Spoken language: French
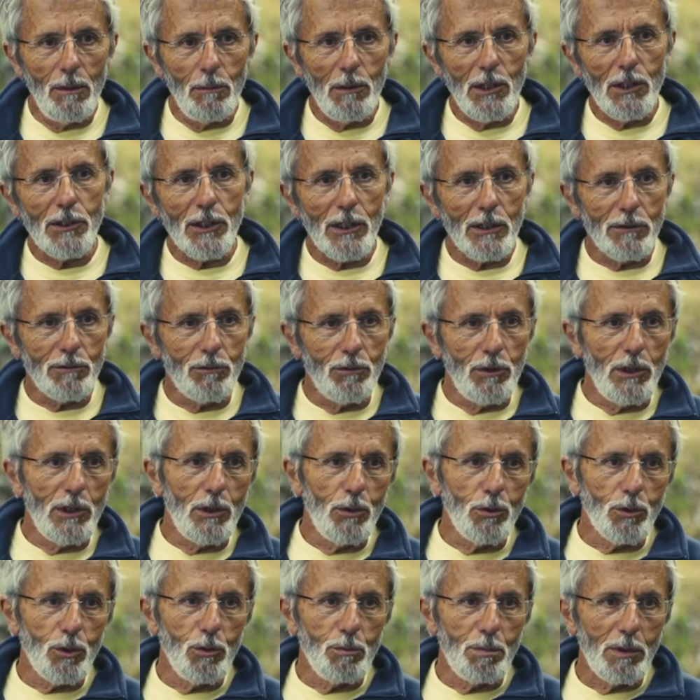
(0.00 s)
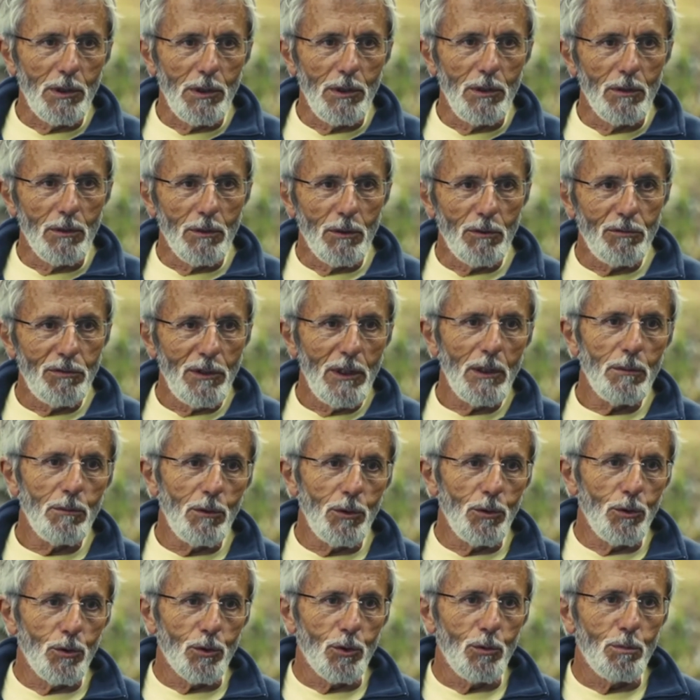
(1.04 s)
militaires voulaient occuper nos fermes,
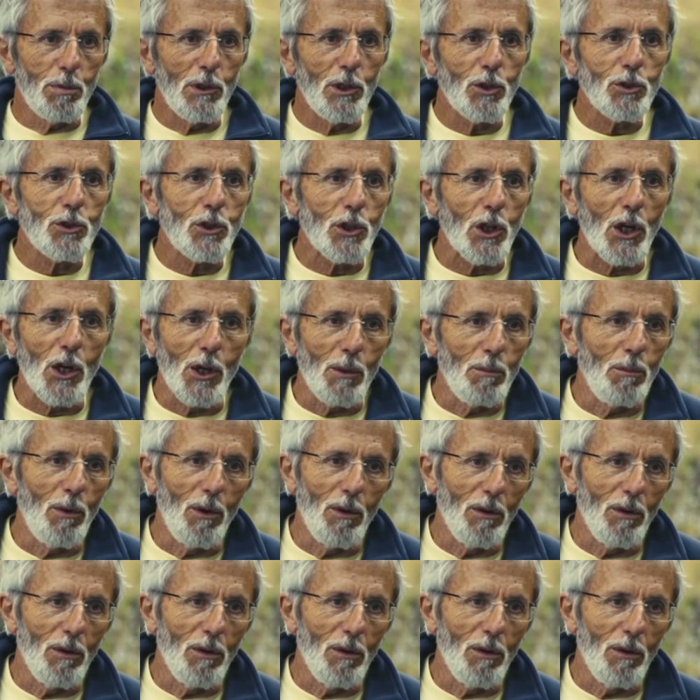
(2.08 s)
on occupait leur terrain